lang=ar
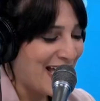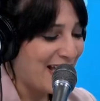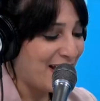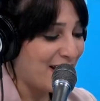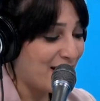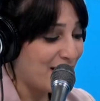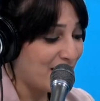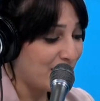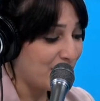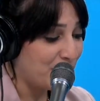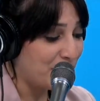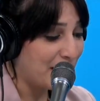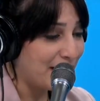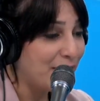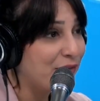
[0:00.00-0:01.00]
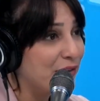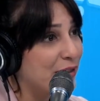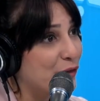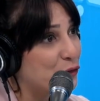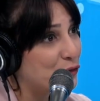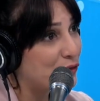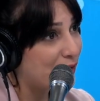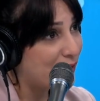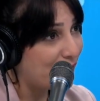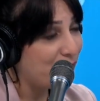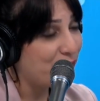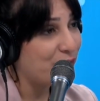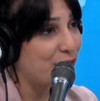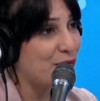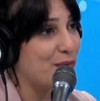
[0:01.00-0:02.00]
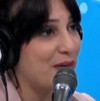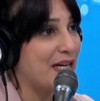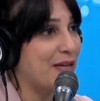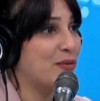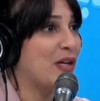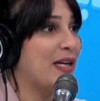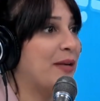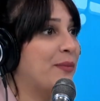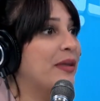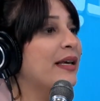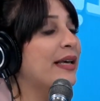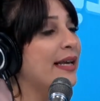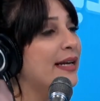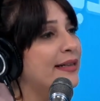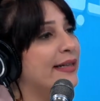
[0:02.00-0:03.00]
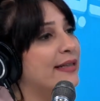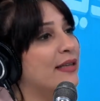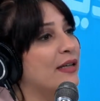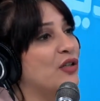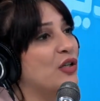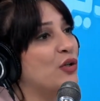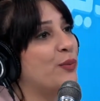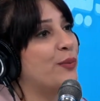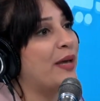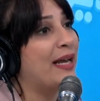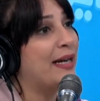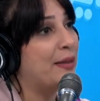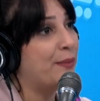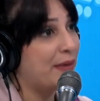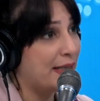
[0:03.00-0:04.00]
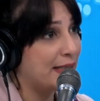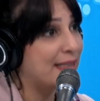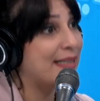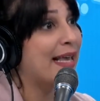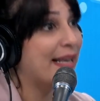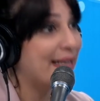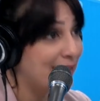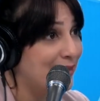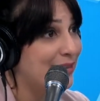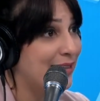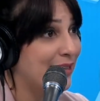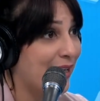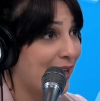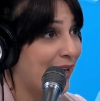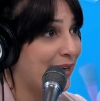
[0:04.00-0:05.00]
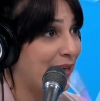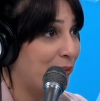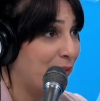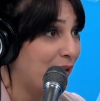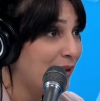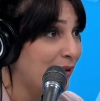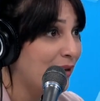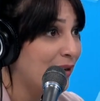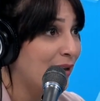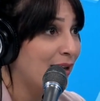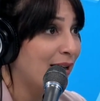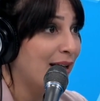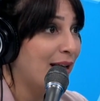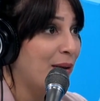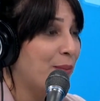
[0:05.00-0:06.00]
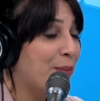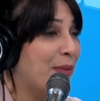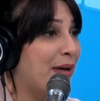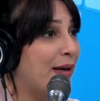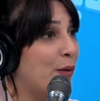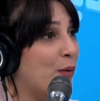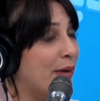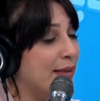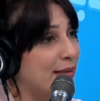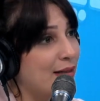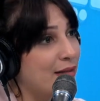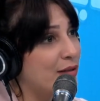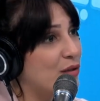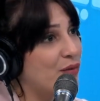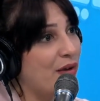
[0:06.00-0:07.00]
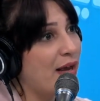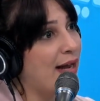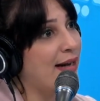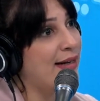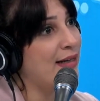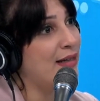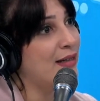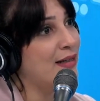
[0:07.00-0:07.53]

آه، بخلاف انك كنت ضيفه في برامج اعلاميه كانت لك تجارب اعلاميه زاد انت كاعلامي ما واصلتش فيها عليه